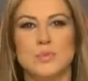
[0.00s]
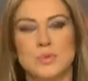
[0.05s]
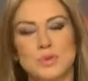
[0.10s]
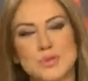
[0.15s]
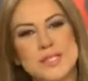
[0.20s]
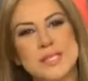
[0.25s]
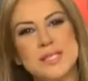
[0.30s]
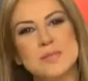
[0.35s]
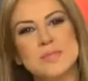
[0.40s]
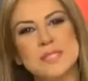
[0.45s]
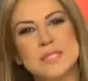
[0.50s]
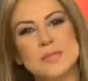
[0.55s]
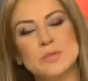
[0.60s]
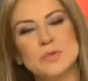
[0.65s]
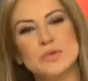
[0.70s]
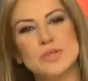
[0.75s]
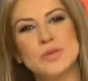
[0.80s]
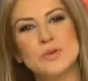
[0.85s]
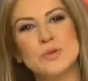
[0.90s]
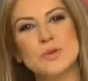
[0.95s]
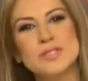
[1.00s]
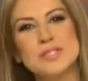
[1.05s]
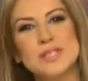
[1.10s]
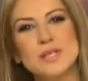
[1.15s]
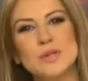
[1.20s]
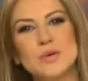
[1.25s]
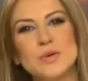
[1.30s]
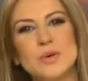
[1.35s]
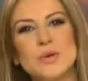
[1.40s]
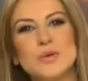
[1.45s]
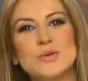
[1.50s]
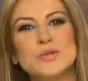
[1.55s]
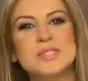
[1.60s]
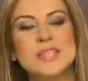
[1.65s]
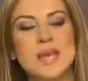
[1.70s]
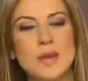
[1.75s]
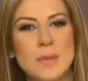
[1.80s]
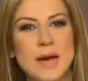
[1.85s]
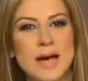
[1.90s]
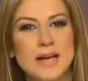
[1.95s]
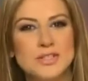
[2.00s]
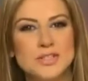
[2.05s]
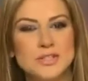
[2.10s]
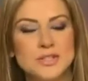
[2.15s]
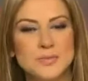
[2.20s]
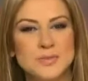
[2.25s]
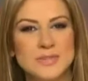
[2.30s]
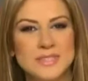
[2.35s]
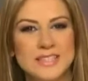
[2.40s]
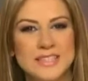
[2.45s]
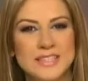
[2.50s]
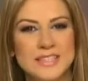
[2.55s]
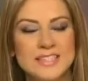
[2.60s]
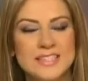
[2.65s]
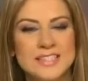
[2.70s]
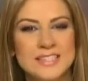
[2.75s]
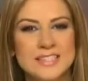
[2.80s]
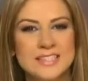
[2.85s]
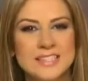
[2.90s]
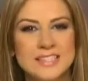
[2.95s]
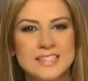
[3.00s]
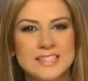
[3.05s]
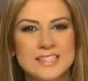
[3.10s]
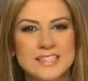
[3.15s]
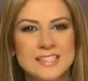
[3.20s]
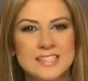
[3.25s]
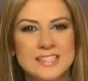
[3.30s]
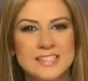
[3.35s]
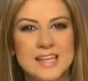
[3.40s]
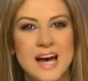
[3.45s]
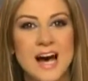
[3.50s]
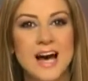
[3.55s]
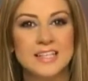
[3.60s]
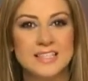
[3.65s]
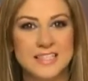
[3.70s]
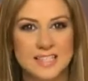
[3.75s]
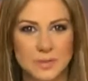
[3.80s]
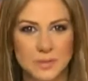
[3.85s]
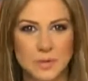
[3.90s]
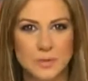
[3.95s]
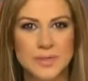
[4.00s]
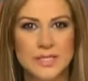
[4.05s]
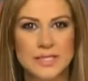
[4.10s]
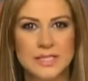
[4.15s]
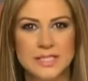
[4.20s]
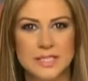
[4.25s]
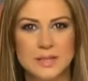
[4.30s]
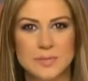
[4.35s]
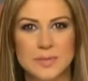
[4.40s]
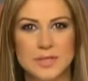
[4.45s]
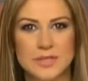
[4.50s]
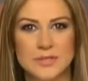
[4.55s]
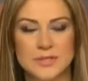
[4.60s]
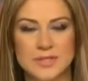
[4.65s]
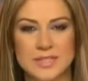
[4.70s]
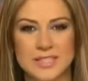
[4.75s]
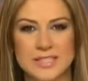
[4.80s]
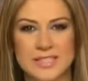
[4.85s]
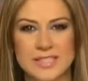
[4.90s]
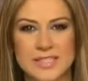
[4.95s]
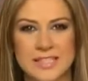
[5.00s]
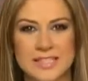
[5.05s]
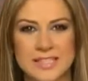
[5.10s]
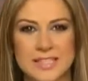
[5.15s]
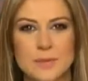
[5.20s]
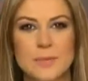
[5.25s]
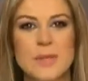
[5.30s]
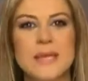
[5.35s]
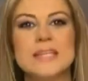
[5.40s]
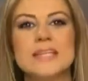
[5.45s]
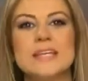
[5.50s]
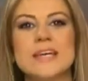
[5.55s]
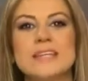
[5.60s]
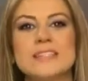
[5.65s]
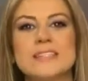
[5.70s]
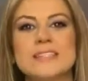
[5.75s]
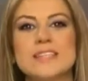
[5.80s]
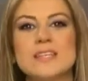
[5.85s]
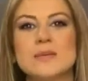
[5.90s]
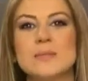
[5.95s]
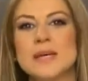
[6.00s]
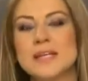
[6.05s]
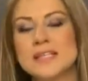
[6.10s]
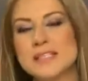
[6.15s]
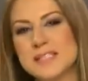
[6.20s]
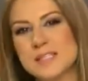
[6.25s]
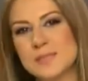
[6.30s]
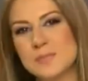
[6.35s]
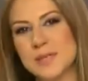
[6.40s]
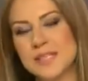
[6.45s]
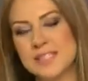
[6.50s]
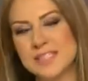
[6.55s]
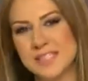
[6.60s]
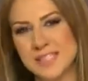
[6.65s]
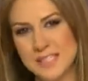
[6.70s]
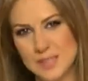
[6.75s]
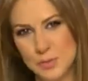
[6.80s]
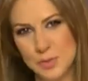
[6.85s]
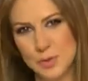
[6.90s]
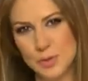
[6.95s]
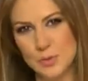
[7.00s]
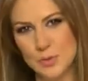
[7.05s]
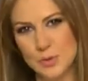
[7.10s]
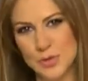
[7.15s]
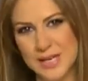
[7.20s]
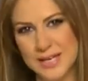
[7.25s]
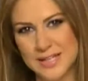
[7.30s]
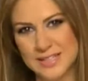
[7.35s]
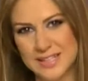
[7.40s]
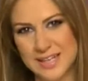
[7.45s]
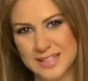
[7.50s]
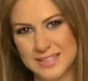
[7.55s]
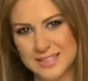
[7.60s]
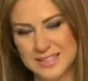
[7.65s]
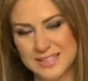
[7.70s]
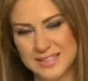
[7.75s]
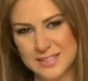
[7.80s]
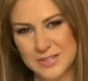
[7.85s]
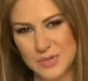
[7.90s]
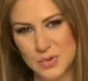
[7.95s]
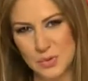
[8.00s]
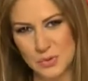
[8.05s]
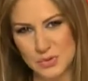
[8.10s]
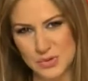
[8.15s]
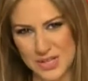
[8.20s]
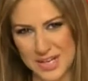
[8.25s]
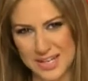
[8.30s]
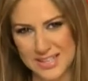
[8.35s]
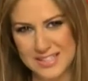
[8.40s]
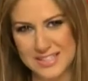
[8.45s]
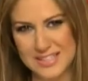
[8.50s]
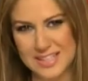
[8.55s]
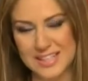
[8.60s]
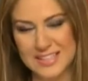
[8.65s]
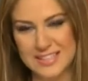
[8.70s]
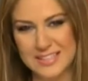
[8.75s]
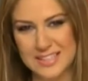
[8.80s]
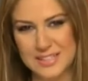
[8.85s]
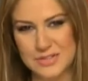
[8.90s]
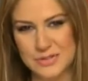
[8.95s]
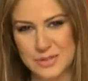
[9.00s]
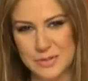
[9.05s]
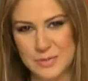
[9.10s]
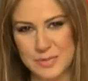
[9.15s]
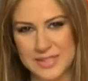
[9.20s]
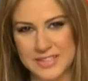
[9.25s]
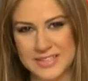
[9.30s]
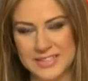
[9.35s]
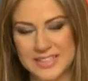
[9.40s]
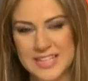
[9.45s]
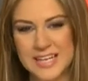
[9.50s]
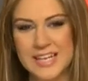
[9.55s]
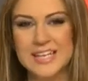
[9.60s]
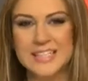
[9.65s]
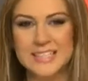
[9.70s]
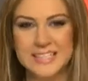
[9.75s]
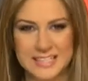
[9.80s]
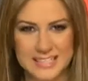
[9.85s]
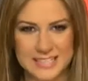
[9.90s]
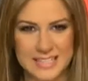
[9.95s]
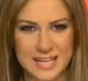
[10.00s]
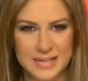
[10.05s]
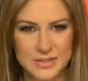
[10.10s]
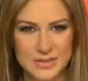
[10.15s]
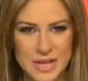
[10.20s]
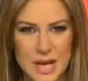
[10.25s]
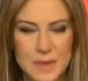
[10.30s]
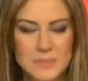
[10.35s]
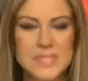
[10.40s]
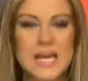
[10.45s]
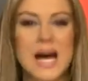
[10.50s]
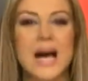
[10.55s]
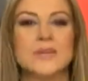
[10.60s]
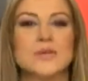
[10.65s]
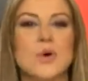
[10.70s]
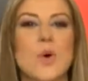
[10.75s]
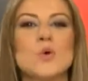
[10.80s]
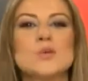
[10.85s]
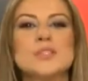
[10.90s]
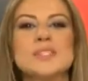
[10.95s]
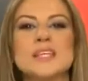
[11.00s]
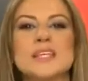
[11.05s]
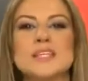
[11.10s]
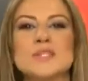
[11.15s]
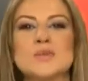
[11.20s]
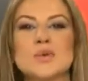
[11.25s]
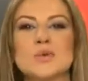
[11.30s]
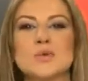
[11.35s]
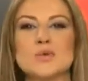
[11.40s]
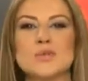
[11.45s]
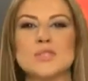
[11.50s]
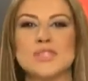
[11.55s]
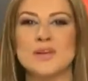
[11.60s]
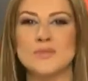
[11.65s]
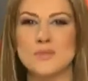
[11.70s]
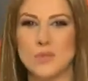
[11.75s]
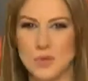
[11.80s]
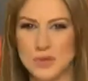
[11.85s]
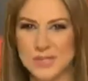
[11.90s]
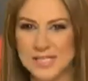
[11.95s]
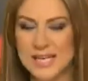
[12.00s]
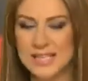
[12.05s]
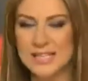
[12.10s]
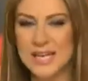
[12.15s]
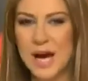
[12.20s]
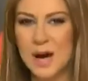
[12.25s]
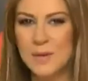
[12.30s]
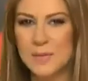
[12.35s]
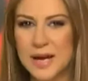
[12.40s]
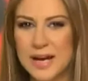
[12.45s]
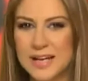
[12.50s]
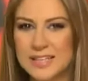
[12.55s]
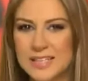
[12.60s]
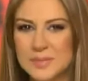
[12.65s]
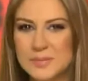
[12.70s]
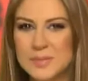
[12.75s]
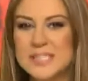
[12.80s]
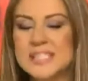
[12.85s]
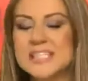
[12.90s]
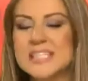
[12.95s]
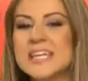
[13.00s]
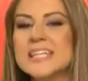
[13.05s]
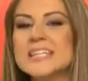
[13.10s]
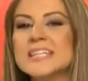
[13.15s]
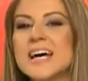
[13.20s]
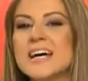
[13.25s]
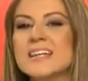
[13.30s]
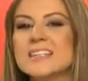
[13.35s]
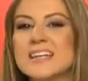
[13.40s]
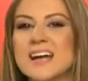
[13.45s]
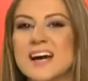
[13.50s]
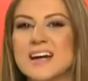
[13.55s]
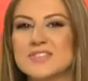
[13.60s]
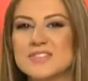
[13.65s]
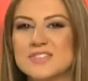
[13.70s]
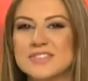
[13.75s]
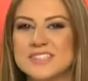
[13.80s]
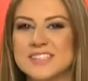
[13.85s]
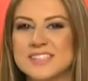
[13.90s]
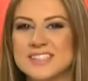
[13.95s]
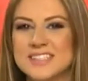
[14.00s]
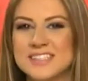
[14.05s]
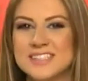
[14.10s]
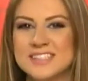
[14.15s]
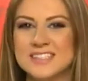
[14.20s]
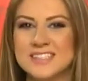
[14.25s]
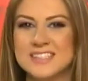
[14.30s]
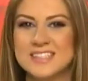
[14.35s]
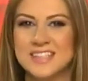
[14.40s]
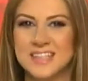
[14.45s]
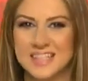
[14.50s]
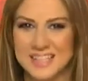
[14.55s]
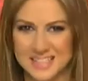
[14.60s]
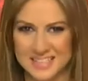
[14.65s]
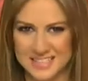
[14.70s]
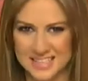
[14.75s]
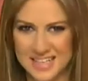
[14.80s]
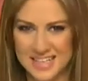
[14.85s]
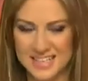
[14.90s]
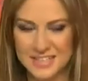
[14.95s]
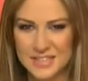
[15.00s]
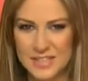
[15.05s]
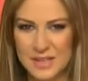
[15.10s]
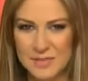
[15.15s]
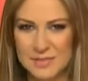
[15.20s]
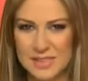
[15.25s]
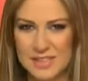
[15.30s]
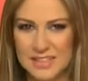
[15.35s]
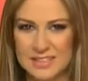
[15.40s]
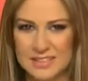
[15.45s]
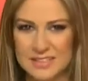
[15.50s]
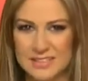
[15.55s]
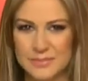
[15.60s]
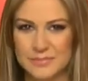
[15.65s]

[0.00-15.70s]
Bültenimizi burada nokta alıyoruz. Hemen şimdi Deniz Yıldız'ı saat 21.45'te ise Kime Niyet Kime Kısmet yeni bölümüyle ekranlarınızda olacak. Sakın kaçırmayın. Yarın akşam saat 18.30'da Fox Ana Haber'de biz yeniden karşınızdayız. İyi akşamlar.